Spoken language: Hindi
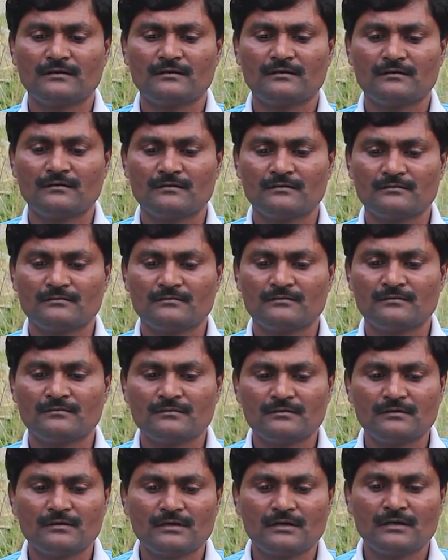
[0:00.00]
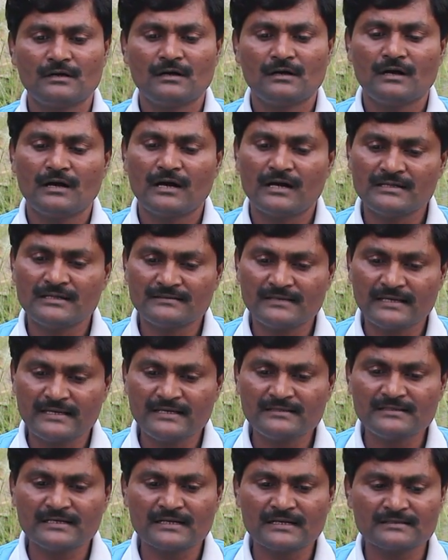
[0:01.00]
छिलके वाले संतरे पानी
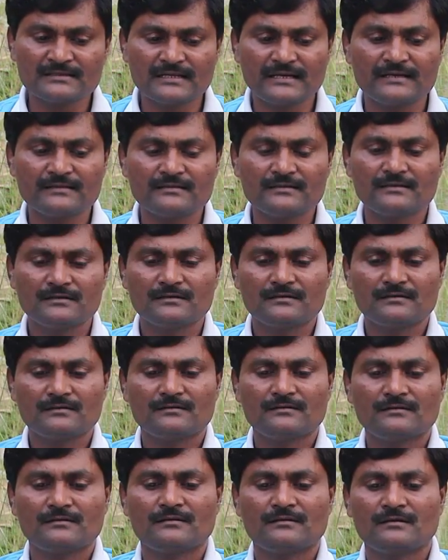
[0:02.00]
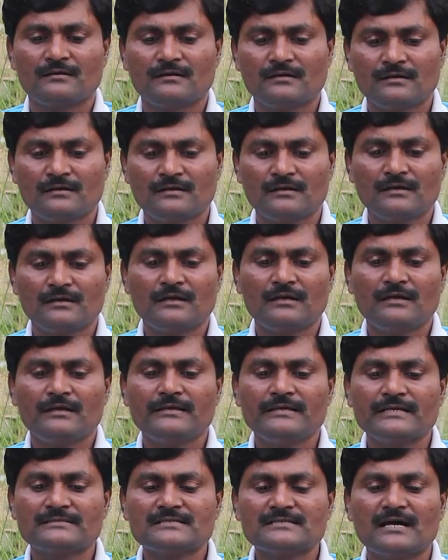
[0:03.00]
में डुबोएं सब के सब तैरते
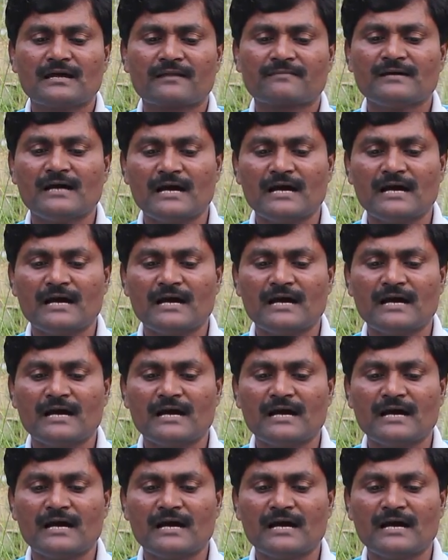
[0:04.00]
रहेंगे